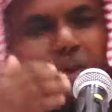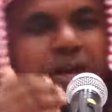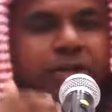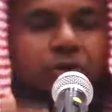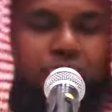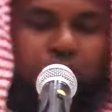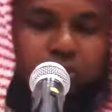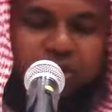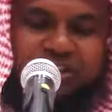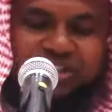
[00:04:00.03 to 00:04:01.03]
পারে কন্ট্রোল
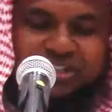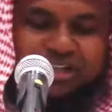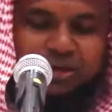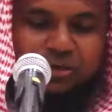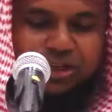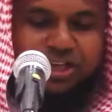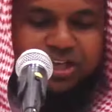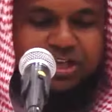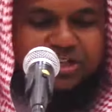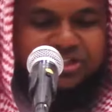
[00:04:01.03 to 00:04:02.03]
করার চেষ্টা করে
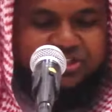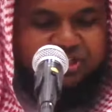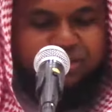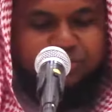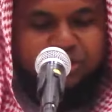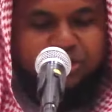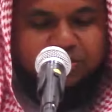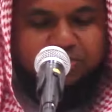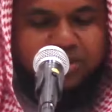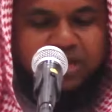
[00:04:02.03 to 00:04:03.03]
সেহি
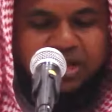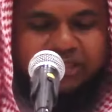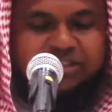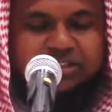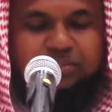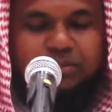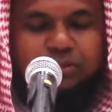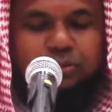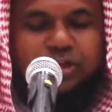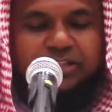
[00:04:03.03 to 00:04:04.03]
মুসলিম হাদিস নাম্বার
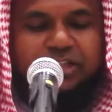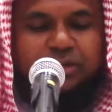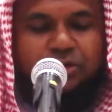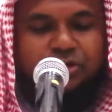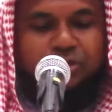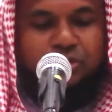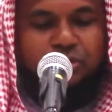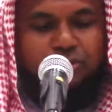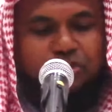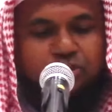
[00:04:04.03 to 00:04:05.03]
দুই হাজার নয়শো
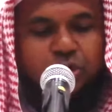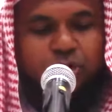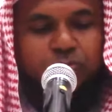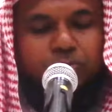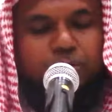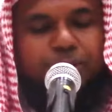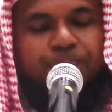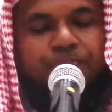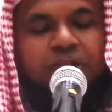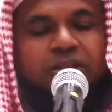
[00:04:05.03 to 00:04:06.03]
চুরানব্বই
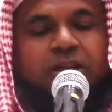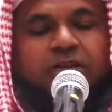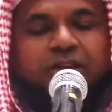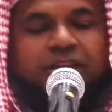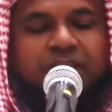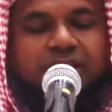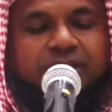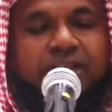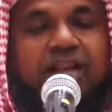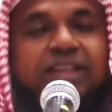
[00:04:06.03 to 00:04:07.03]
তাহলে
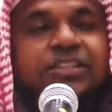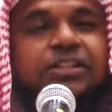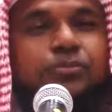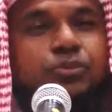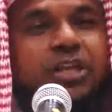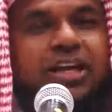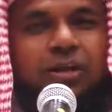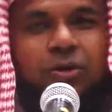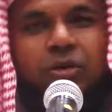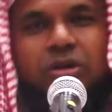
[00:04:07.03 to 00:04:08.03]
এই হাদিসে বোঝা
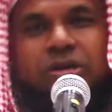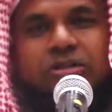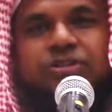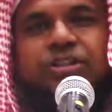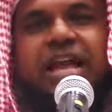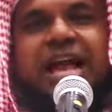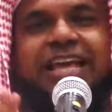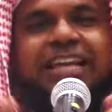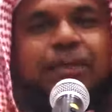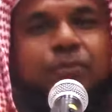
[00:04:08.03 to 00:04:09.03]
গেল যে
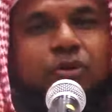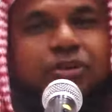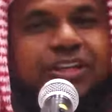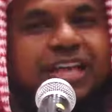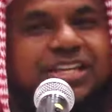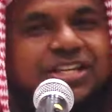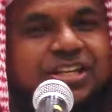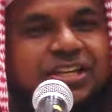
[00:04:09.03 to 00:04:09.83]
হাই কার পক্ষ থেকে আসে